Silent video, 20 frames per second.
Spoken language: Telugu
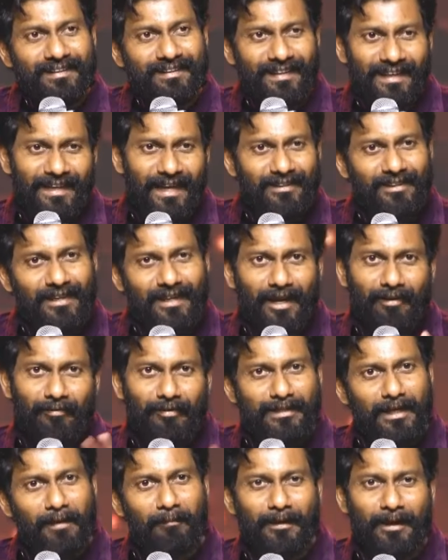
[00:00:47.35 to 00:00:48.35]
నేను అంత
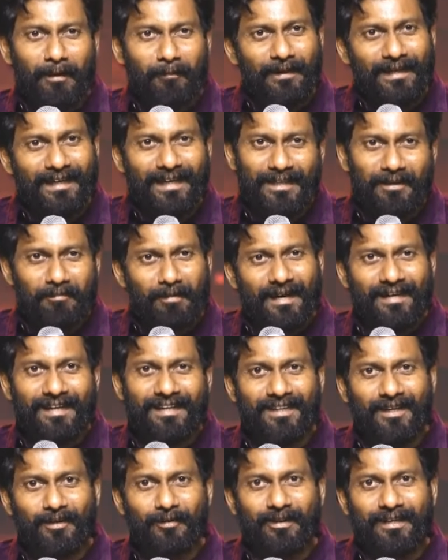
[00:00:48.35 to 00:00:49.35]
కన్ఫ్యూజ్ అయిపోయిన అప్పుడు నేను ఏదో
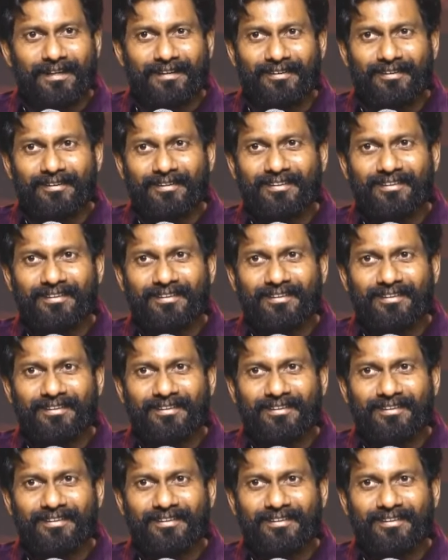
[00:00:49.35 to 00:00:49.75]
మాట్లాడదాను అనుకున్నాను